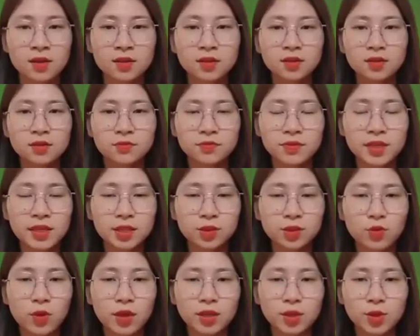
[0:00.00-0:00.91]
Tử vi
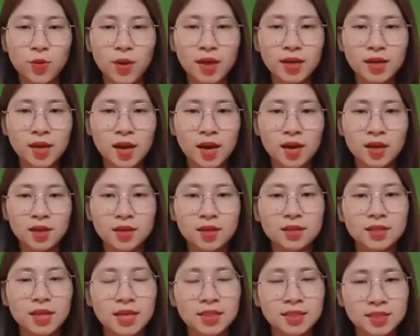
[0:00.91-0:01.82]
tuổi Tuất,
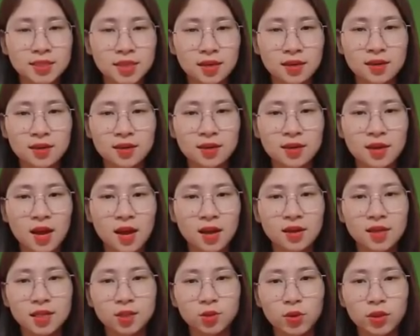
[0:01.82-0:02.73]
thực thần trợ lực,
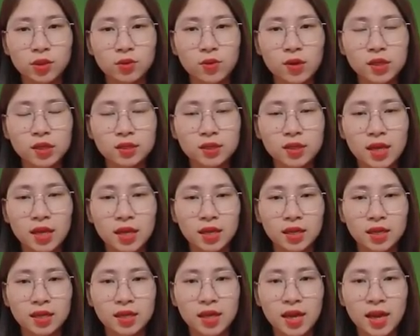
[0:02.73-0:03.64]
người tuổi Tuất có thể
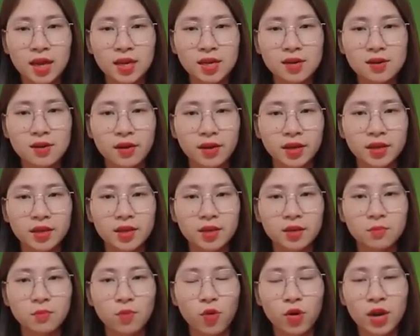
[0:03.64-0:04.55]
ký kết được
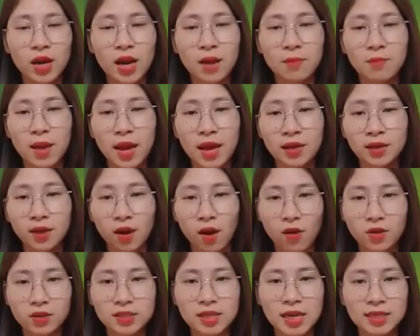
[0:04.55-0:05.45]
những mối làm ăn
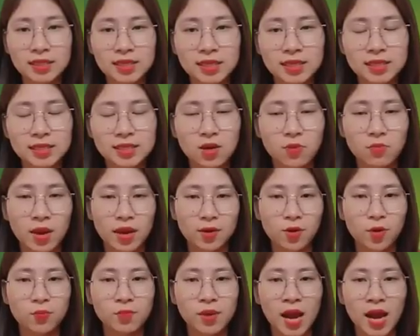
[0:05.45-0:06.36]
có giá trị trong ngày
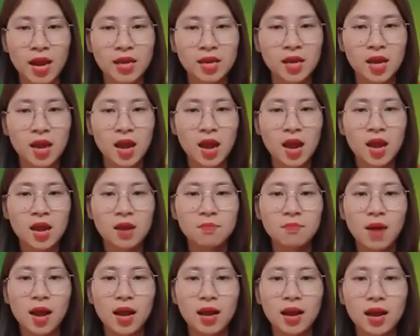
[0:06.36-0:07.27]
hôm nay.
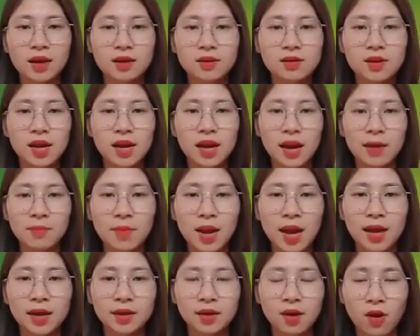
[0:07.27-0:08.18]
Bạn là người làm
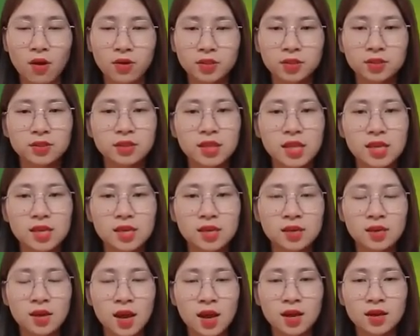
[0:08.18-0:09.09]
ăn có chữ tín
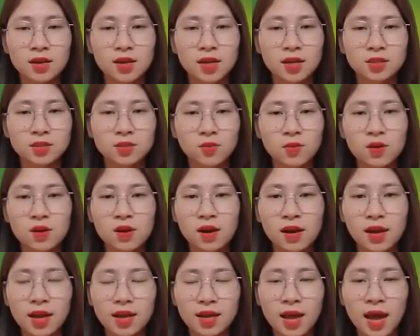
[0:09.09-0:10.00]
nên số
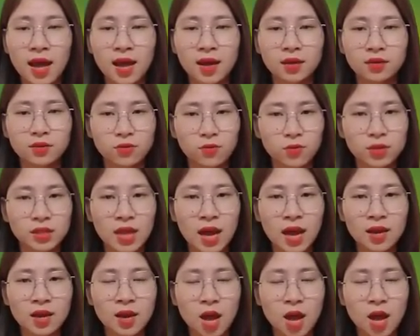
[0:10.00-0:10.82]
lượng khách hàng, đối tác